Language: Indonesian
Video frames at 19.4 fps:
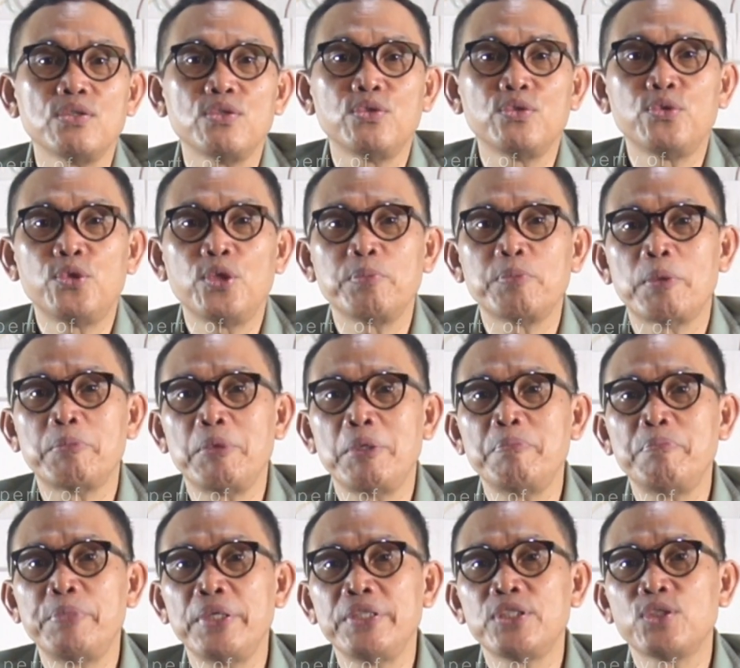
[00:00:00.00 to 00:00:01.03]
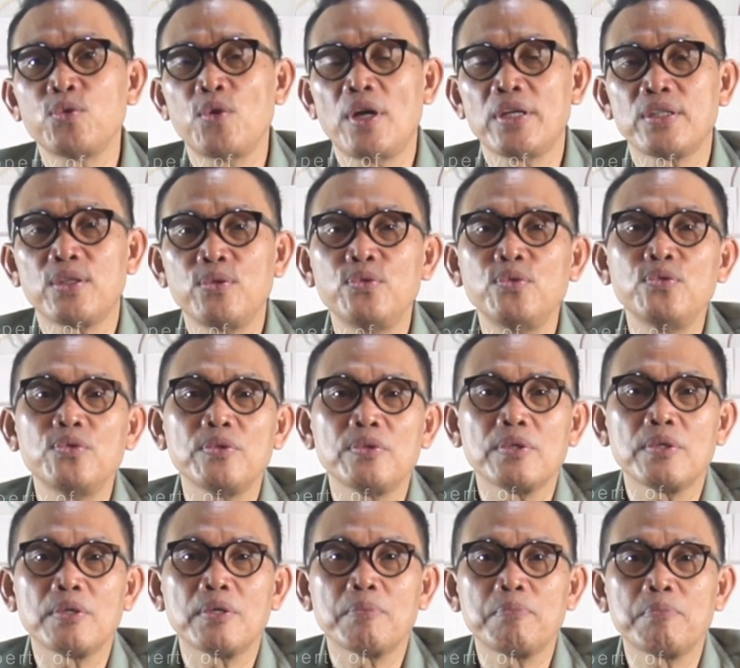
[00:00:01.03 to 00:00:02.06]
untuk memimpin suatu
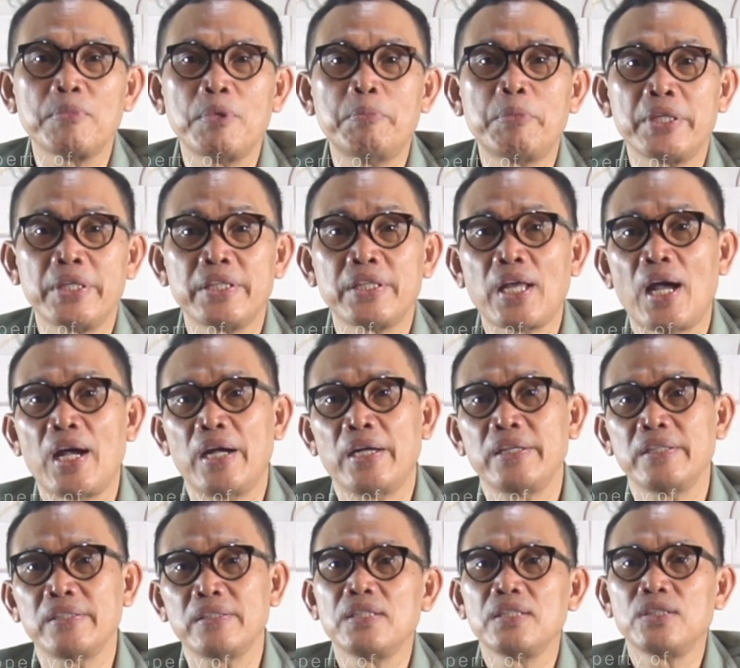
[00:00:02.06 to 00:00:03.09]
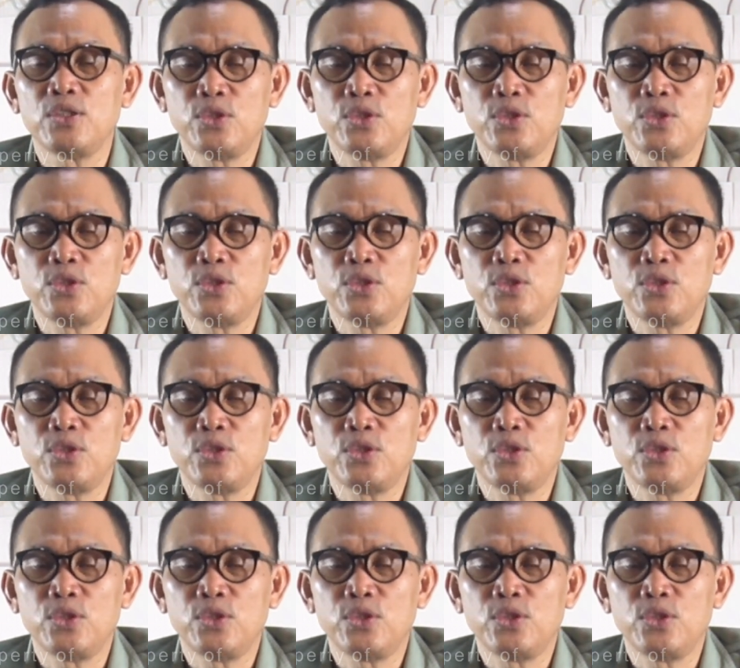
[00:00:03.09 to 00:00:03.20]
pemerintahan.